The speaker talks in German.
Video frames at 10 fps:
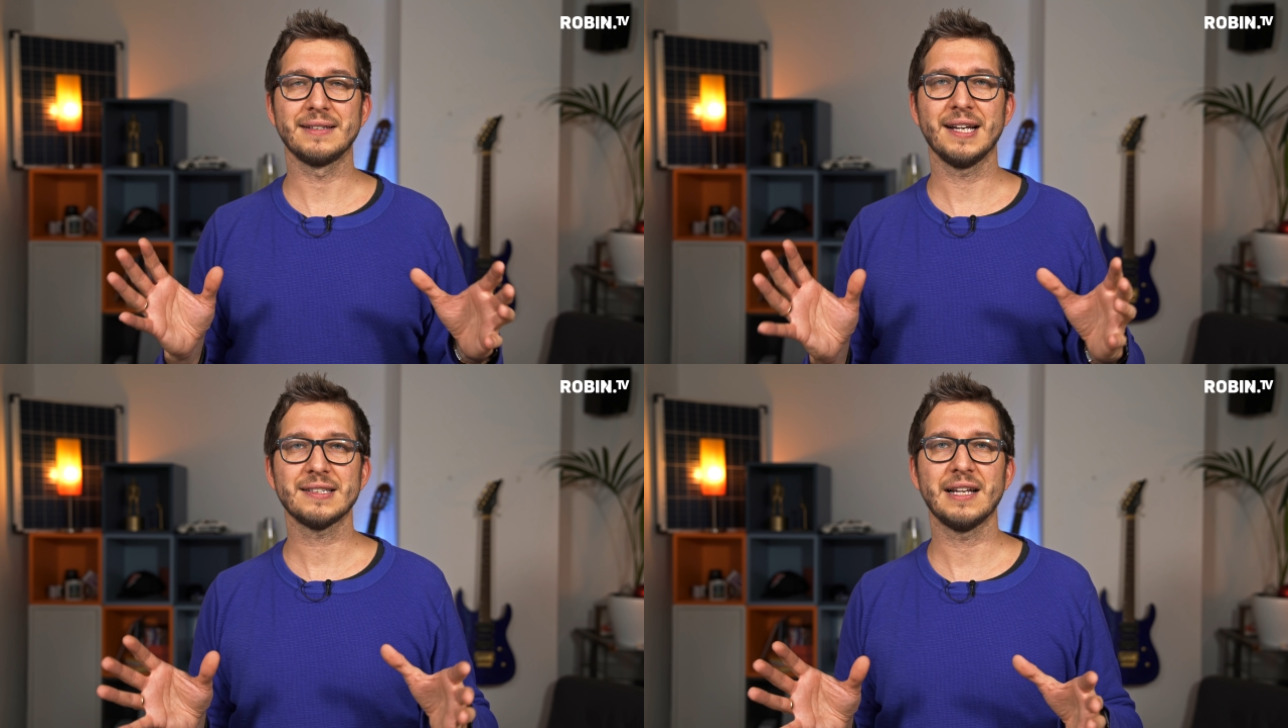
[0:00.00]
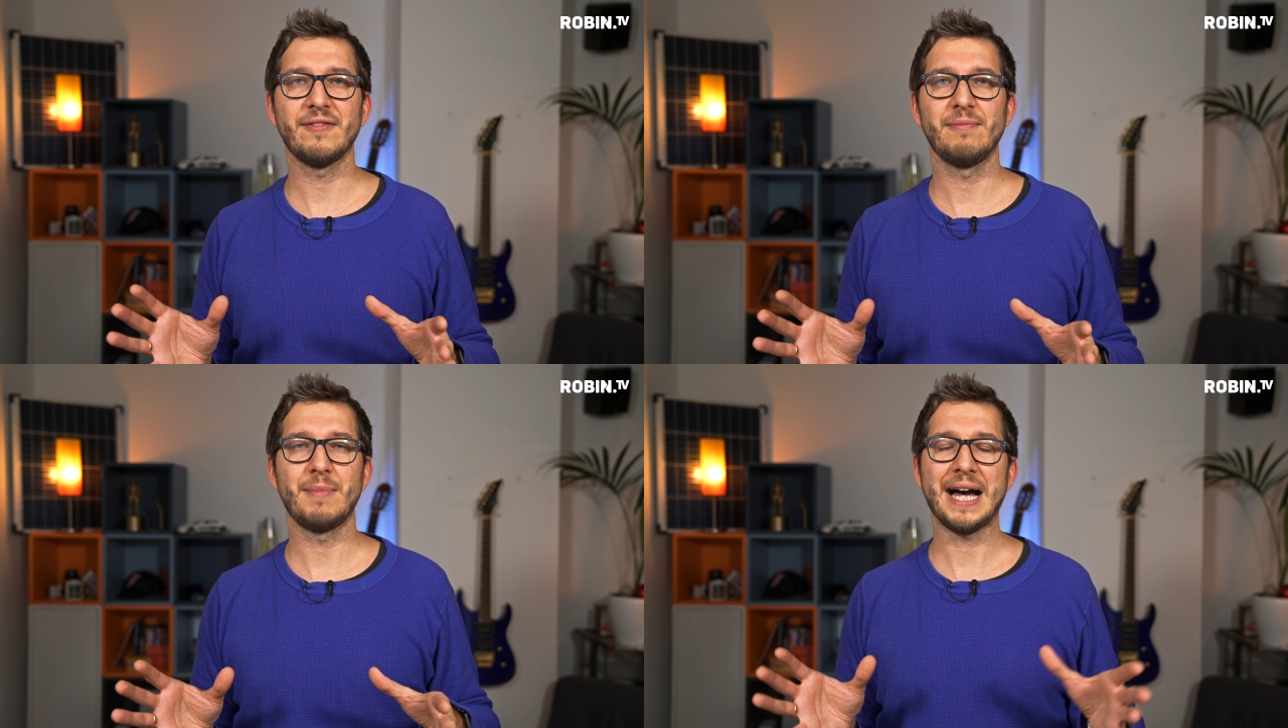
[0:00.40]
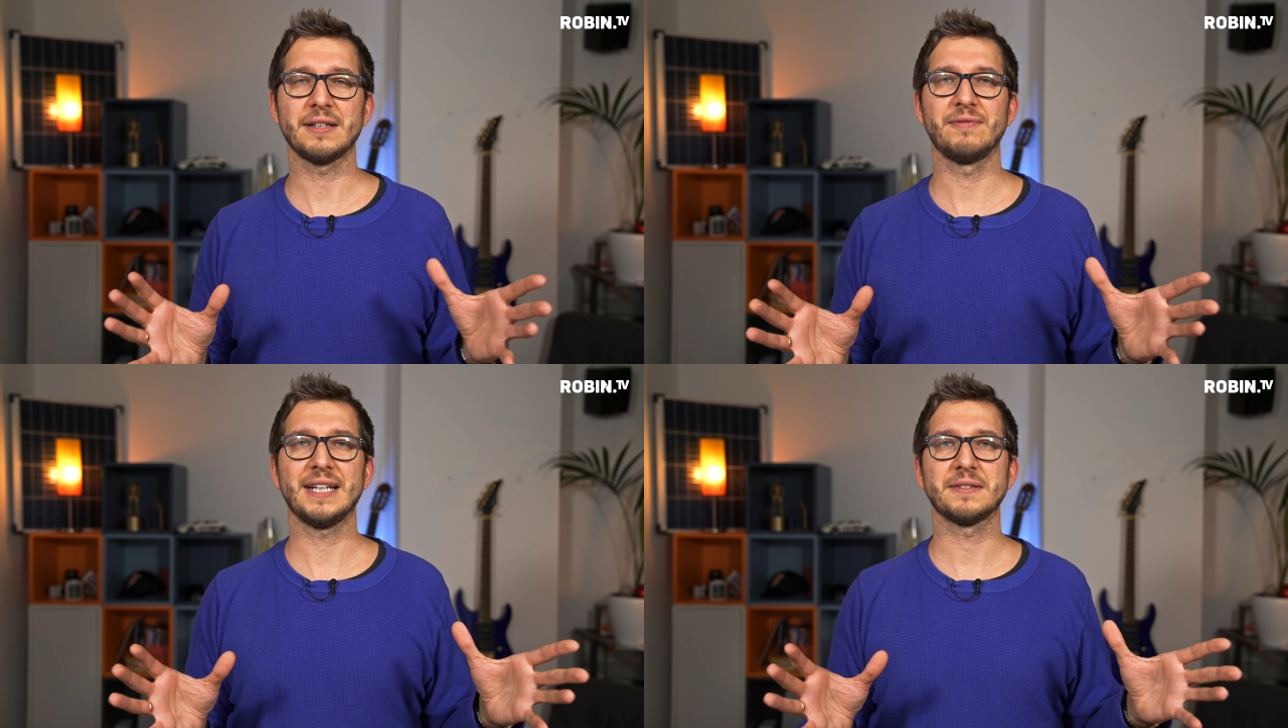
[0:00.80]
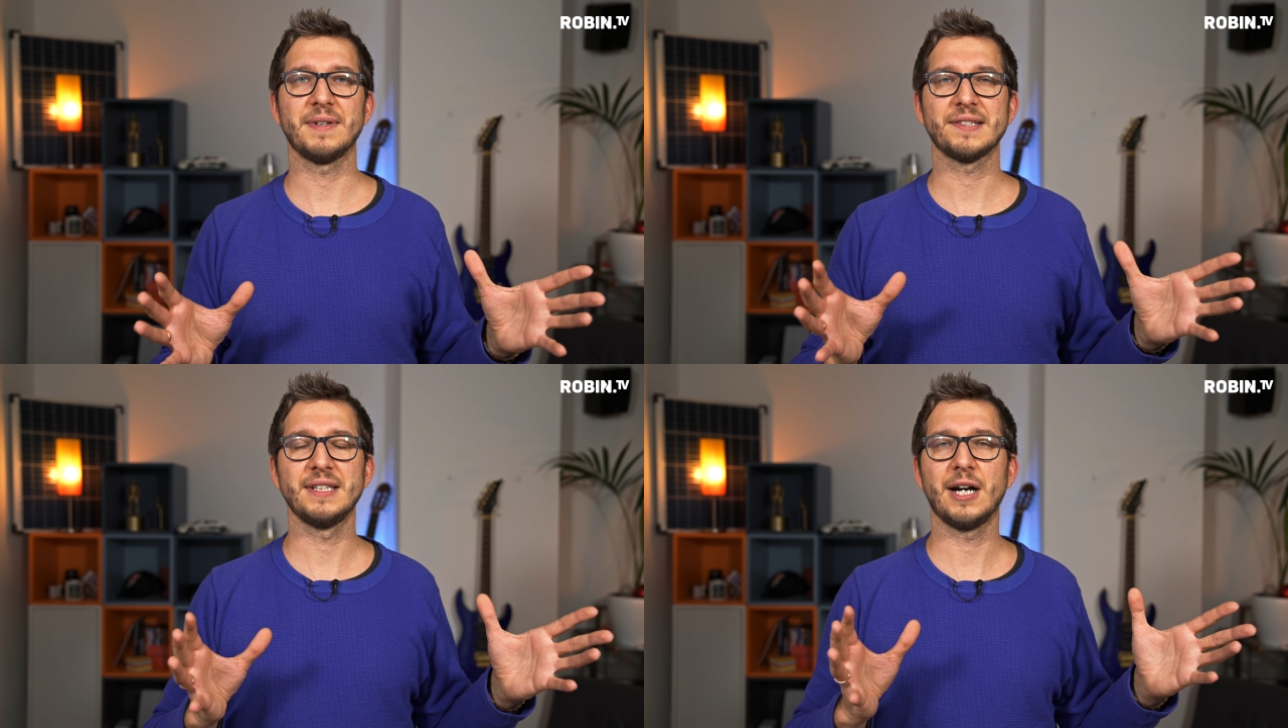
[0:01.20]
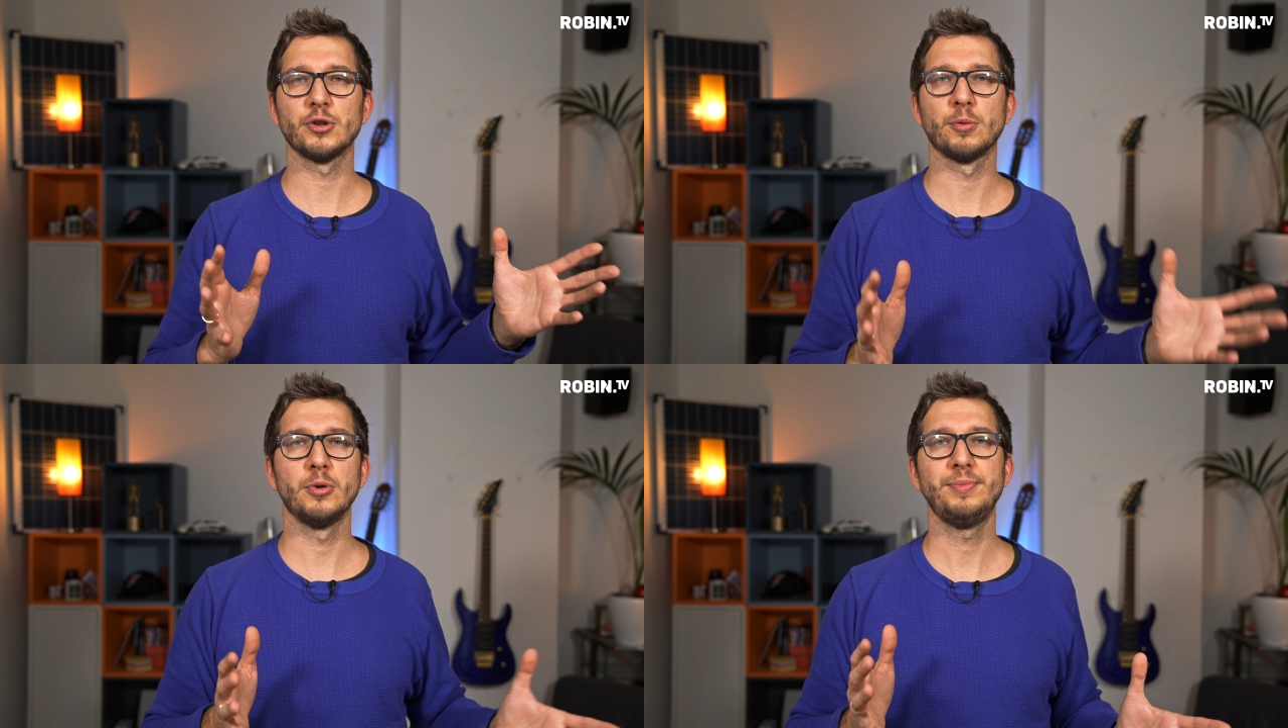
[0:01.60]
denn Tesla macht was, was in der
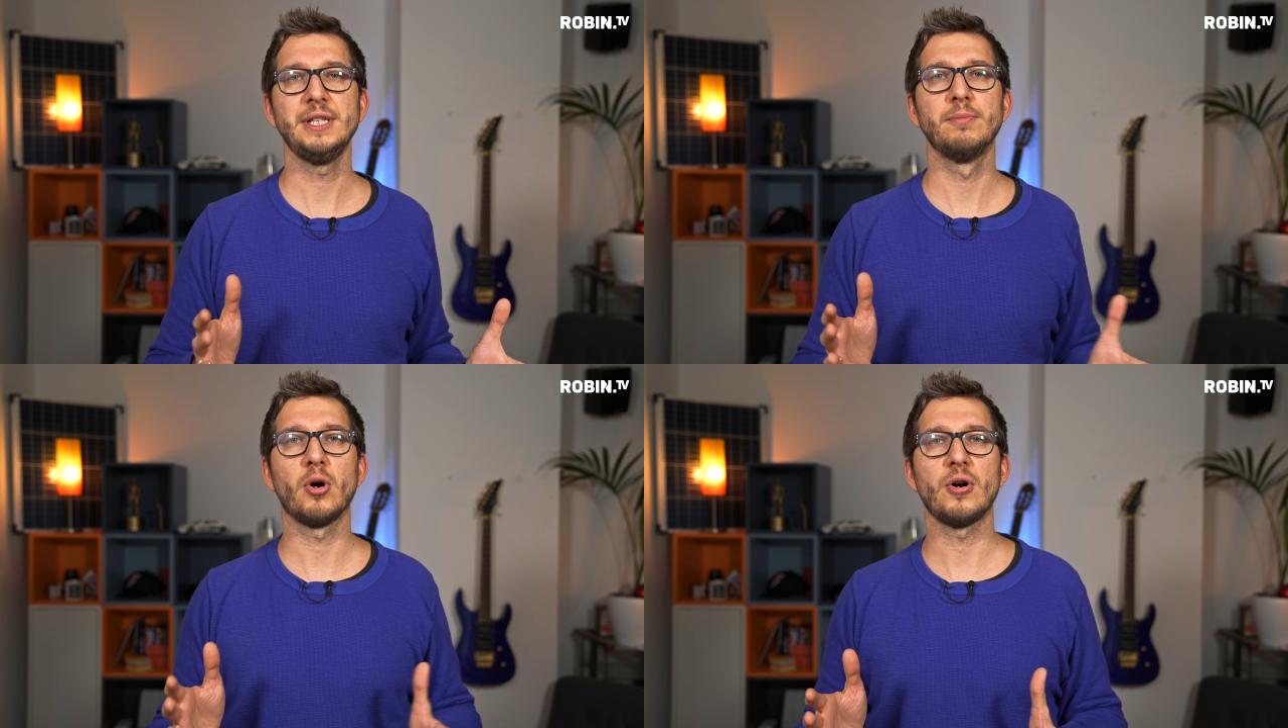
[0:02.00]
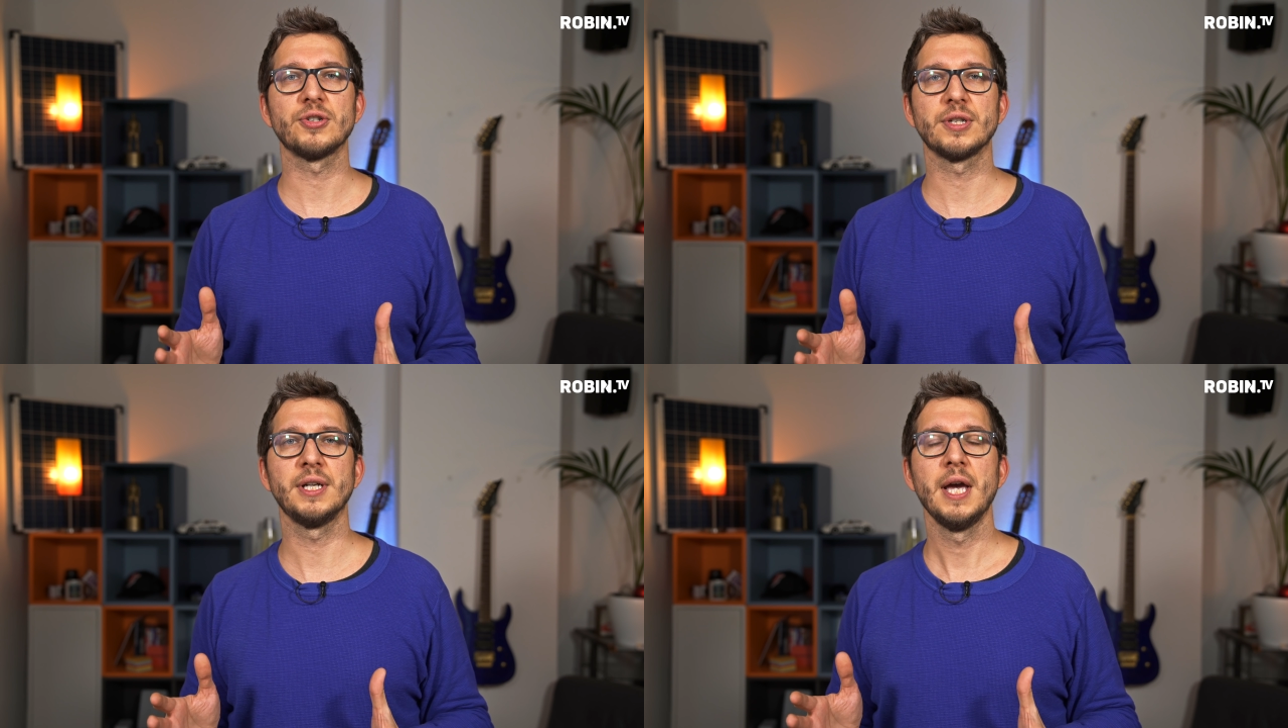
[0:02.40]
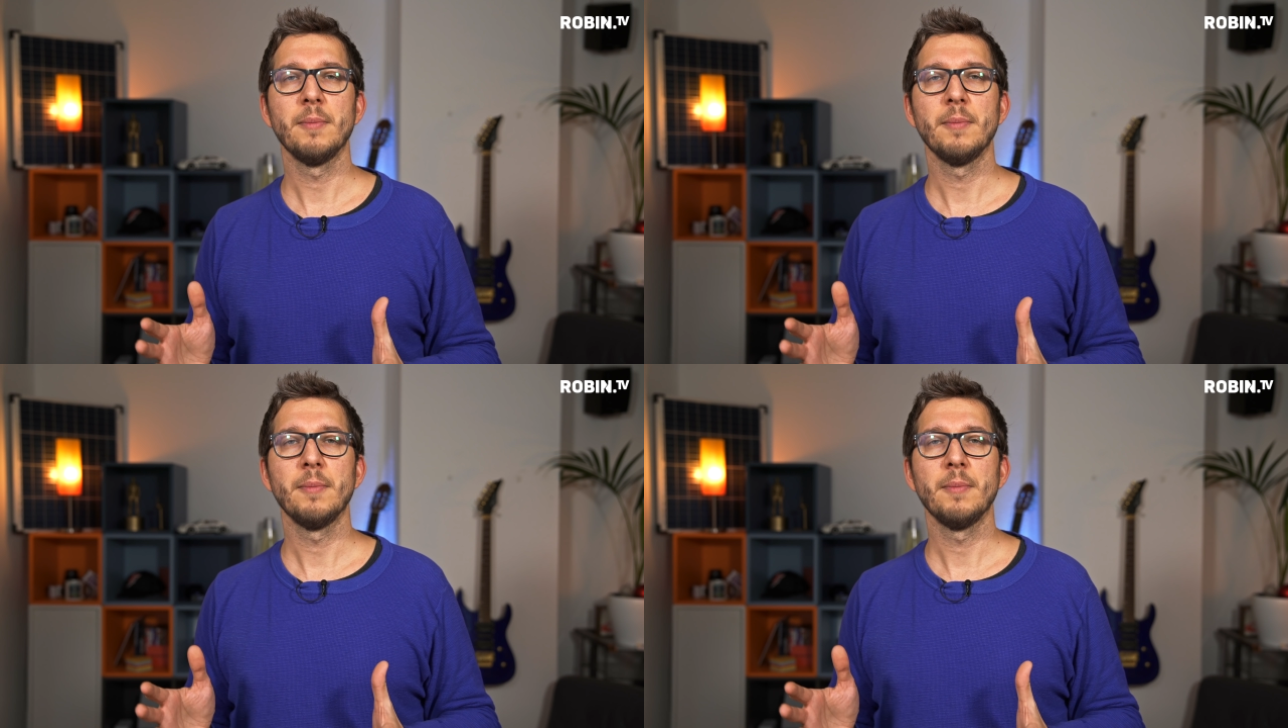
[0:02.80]
Automobilbranche